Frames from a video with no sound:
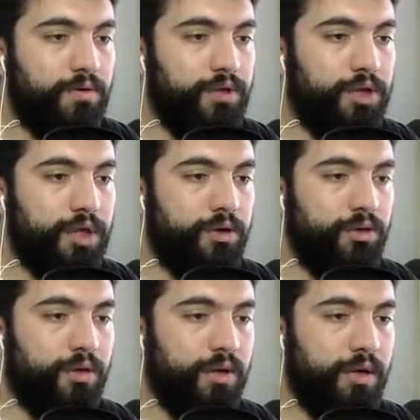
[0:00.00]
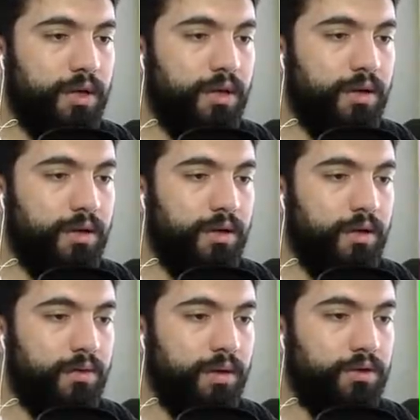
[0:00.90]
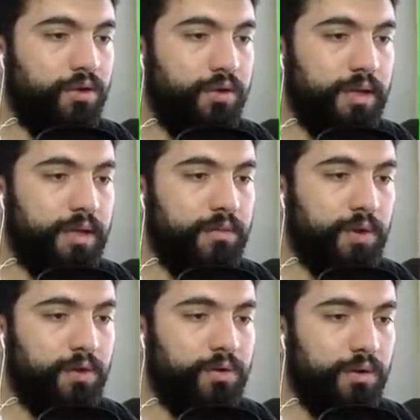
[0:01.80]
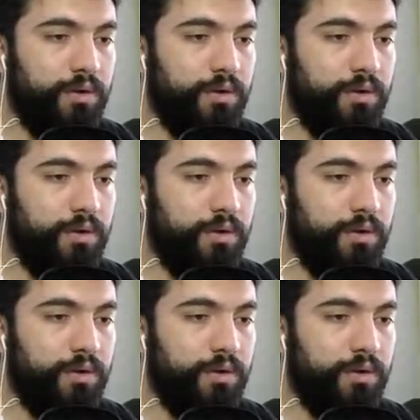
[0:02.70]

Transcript: çıkışa doğru hadi. Lan köylüden gitme dok.